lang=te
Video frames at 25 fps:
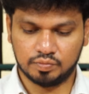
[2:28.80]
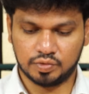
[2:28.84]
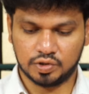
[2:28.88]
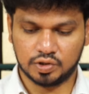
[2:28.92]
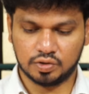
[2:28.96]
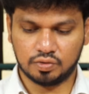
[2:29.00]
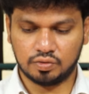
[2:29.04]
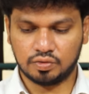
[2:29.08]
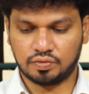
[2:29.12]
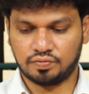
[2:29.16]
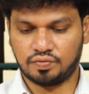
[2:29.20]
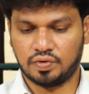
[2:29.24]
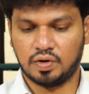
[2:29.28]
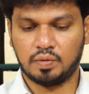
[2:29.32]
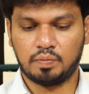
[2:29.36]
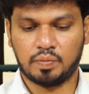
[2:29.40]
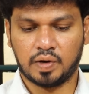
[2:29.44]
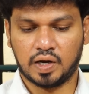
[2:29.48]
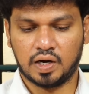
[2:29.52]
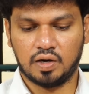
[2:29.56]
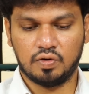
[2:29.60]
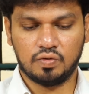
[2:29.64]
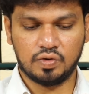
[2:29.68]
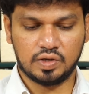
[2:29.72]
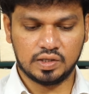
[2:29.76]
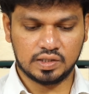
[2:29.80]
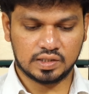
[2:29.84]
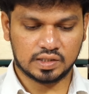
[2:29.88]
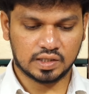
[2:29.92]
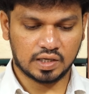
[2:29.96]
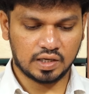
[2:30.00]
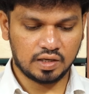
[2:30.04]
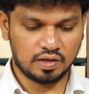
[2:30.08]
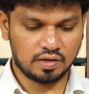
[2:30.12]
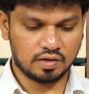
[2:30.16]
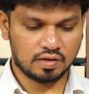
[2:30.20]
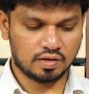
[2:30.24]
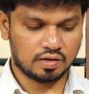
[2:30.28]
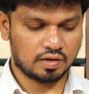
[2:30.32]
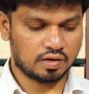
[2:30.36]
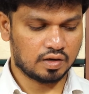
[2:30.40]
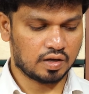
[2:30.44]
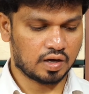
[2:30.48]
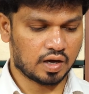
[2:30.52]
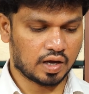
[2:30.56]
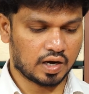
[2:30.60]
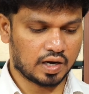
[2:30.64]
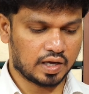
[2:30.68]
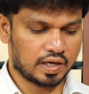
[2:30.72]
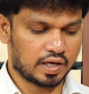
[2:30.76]
బ్యూటిఫుల్ పళ్ళు డిజైన్
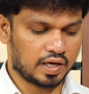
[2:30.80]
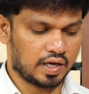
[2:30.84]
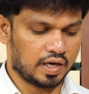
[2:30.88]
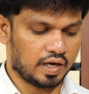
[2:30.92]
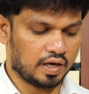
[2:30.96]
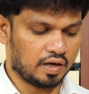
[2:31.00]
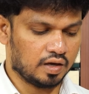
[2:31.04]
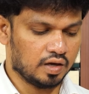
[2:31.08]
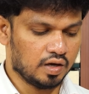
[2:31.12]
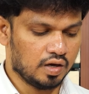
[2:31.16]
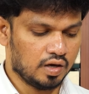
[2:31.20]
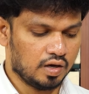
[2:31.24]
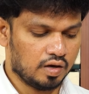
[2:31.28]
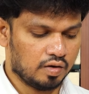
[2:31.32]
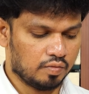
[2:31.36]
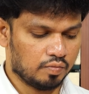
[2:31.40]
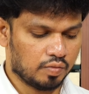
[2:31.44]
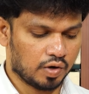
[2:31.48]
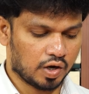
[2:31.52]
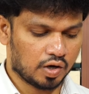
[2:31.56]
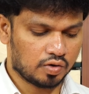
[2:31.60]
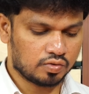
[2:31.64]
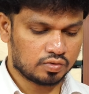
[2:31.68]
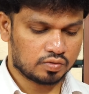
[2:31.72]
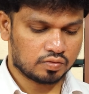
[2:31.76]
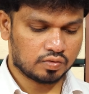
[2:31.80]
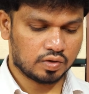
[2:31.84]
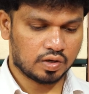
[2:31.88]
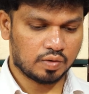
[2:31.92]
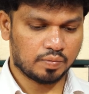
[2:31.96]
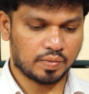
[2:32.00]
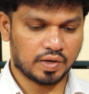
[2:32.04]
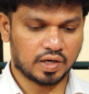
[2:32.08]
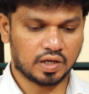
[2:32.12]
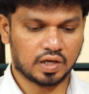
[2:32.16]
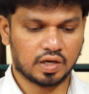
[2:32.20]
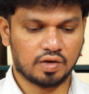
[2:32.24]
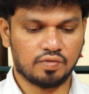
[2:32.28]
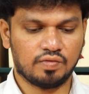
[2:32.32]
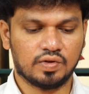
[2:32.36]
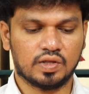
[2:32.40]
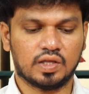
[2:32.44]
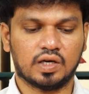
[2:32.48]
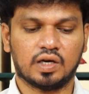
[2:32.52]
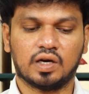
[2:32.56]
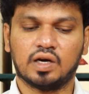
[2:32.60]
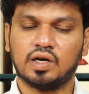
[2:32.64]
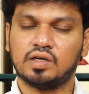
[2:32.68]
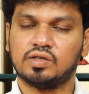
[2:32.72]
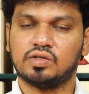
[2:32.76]
అలాగే బ్లౌజ్ కూడా మనకి ఈ
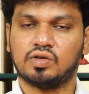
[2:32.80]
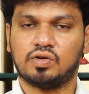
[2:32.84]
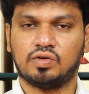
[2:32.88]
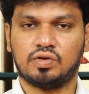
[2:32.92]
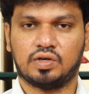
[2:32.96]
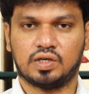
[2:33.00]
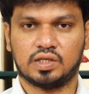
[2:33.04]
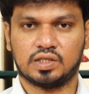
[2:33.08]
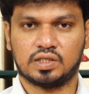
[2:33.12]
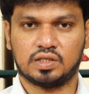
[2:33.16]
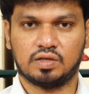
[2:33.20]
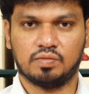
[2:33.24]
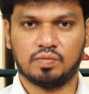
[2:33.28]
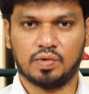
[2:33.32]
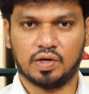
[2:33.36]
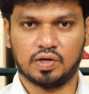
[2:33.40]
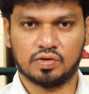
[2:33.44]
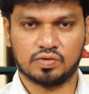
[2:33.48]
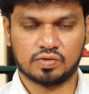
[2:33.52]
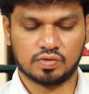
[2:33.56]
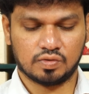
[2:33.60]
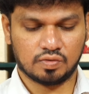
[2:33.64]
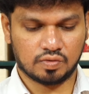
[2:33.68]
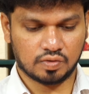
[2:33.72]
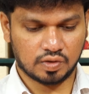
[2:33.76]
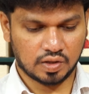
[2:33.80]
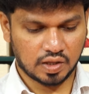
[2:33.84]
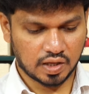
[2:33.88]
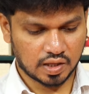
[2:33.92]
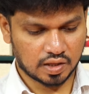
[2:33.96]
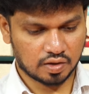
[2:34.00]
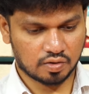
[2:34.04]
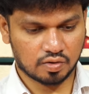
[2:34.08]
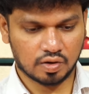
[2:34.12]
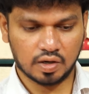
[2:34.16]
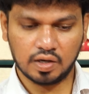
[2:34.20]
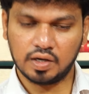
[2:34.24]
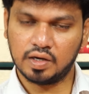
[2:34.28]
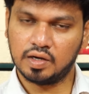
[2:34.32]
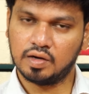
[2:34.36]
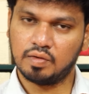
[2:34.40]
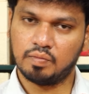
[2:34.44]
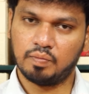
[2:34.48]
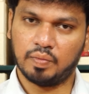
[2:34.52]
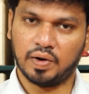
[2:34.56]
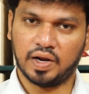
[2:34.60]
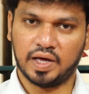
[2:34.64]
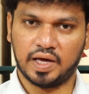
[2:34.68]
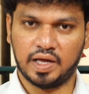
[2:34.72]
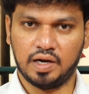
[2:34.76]
విధంగా కాంట్రాస్ట్ బ్లౌజ్ ఉంటుంది అది కూడా
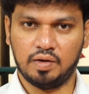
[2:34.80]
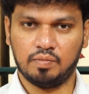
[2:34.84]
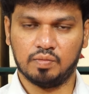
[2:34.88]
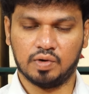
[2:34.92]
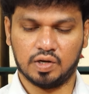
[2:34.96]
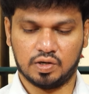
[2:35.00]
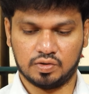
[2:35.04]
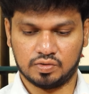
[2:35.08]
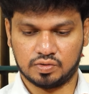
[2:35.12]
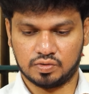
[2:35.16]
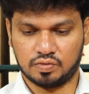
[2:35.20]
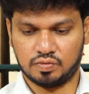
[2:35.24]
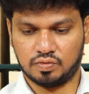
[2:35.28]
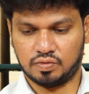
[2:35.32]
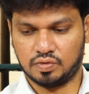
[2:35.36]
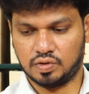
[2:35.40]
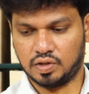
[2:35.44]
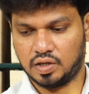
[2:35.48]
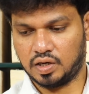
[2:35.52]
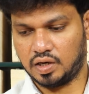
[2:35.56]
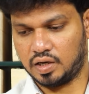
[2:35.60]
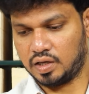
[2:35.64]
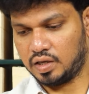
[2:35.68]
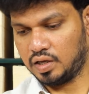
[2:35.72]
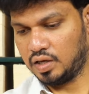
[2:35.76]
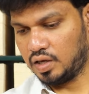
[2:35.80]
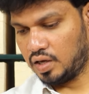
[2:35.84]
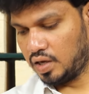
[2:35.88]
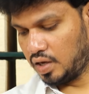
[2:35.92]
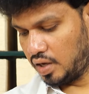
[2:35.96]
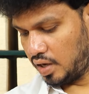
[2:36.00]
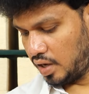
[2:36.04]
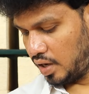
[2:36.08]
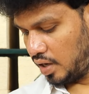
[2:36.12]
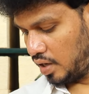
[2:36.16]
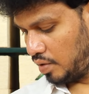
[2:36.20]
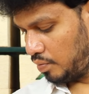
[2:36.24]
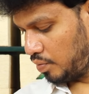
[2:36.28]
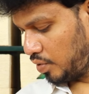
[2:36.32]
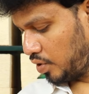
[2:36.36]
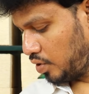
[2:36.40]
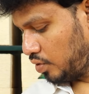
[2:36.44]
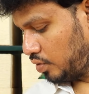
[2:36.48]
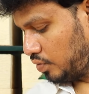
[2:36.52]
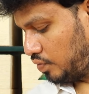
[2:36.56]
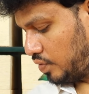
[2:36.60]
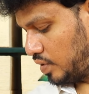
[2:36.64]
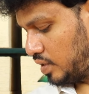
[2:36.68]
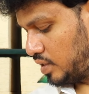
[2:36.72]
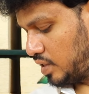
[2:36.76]
ప్లెయిన్ బ్లౌజ్ ఉంటుందండి అండ్ ఈ
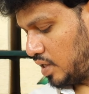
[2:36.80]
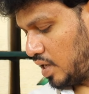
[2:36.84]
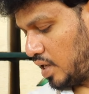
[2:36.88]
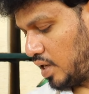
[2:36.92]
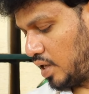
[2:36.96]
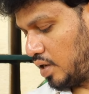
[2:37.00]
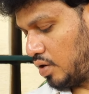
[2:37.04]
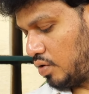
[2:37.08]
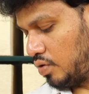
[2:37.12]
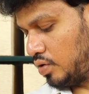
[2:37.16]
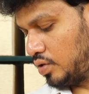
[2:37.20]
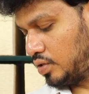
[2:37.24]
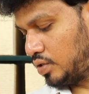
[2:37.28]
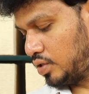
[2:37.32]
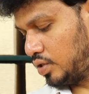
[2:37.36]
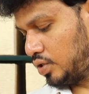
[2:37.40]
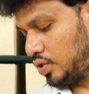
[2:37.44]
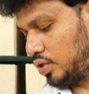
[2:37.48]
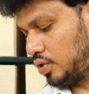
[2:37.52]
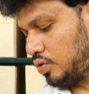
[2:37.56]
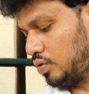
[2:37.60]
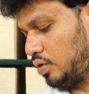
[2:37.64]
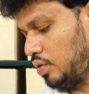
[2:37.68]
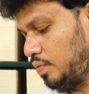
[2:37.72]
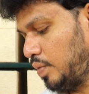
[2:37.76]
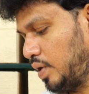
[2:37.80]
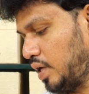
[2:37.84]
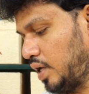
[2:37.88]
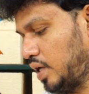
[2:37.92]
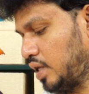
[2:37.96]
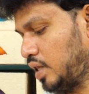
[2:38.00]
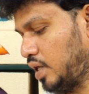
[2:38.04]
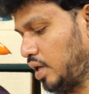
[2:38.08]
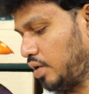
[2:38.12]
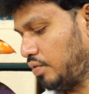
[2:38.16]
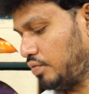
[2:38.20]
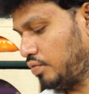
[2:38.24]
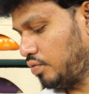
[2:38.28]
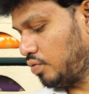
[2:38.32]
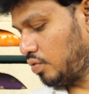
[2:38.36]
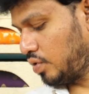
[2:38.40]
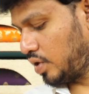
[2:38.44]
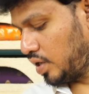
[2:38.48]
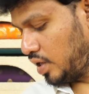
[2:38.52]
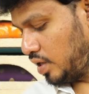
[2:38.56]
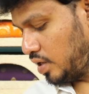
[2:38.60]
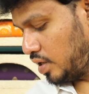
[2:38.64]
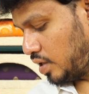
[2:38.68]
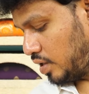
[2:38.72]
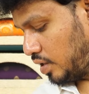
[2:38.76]
బ్యూటిఫుల్ శారీ కాస్ట్ వచ్చి కూడా మనకి ఇది
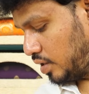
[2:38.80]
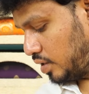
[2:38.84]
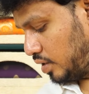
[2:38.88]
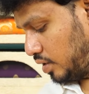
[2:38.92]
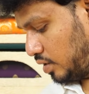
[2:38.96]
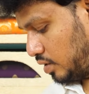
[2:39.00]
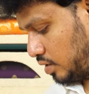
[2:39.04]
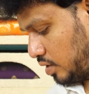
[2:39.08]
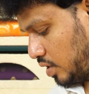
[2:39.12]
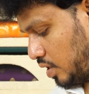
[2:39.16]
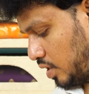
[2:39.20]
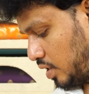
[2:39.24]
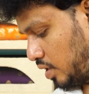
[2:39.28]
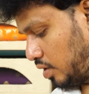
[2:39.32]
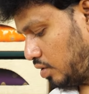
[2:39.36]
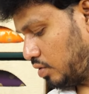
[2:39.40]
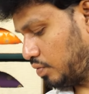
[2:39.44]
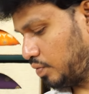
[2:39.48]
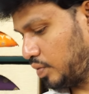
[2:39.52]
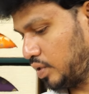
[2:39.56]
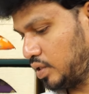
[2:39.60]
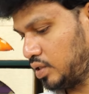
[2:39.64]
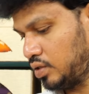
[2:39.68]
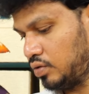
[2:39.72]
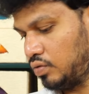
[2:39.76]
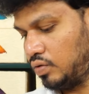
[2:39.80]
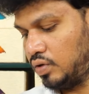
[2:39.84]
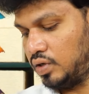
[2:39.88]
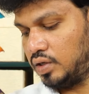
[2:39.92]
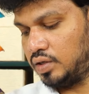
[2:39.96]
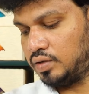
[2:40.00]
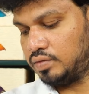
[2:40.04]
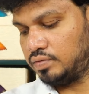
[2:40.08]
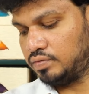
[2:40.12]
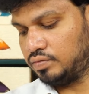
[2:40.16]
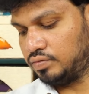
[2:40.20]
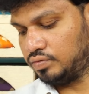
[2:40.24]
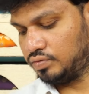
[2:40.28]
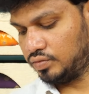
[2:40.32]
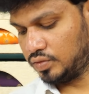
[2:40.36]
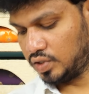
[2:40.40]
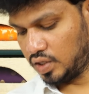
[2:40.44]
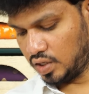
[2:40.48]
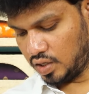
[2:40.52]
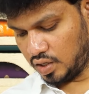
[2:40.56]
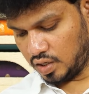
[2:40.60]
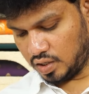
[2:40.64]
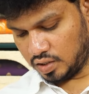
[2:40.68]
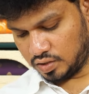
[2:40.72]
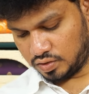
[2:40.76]
ఫోర్టీన్ హండ్రెడ్ థర్టీ రూపీస్ ఉంటుంది
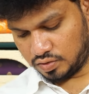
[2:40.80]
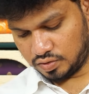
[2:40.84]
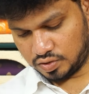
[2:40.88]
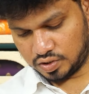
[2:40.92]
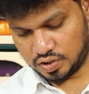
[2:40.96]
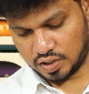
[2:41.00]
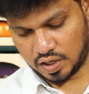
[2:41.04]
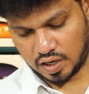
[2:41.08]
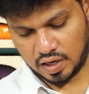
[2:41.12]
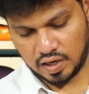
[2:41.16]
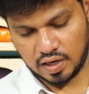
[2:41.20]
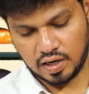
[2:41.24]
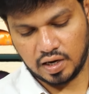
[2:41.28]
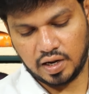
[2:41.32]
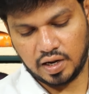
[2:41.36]
సో చాలా